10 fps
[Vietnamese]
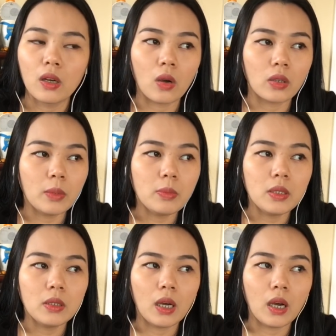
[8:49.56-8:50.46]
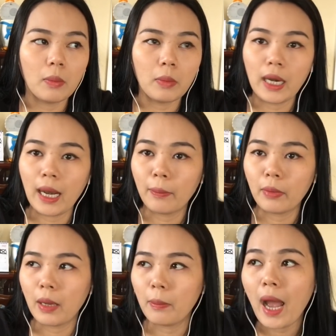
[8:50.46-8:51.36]
Còn giống như mình làm
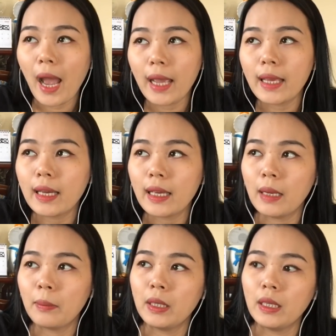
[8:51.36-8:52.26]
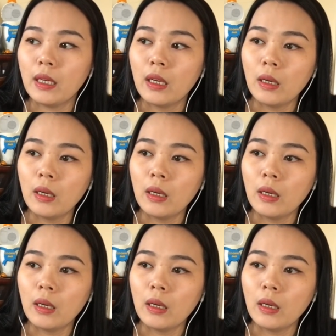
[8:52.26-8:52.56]
nghề mai hay là mình